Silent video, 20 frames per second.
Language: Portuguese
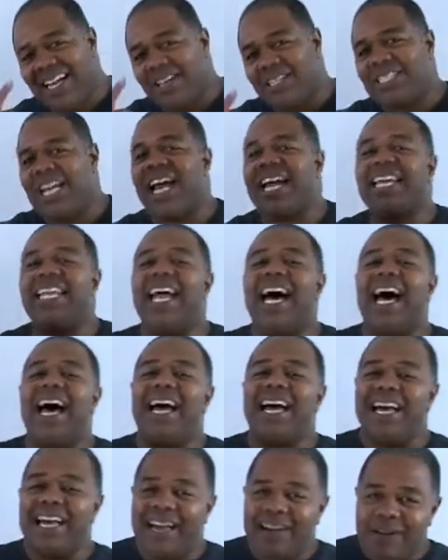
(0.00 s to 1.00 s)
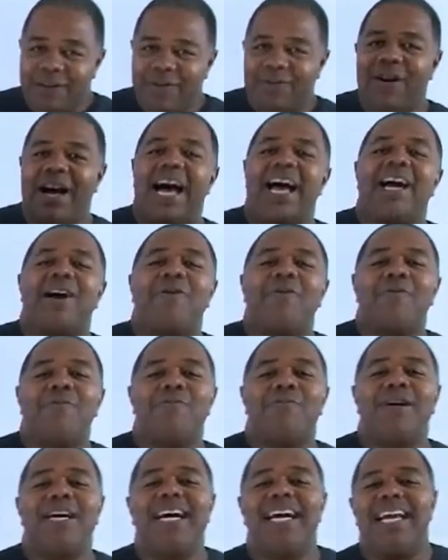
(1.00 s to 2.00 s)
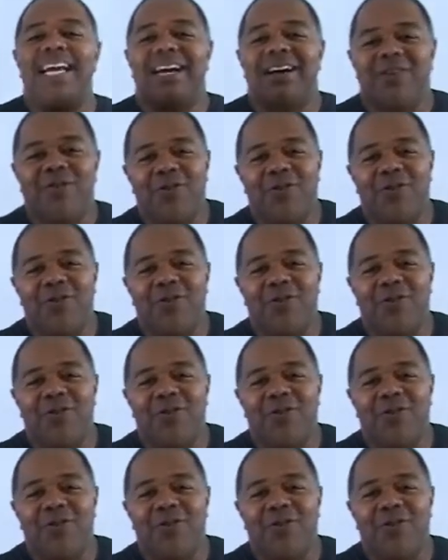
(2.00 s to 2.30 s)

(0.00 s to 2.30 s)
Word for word: Segue lá, Vai, acompanha.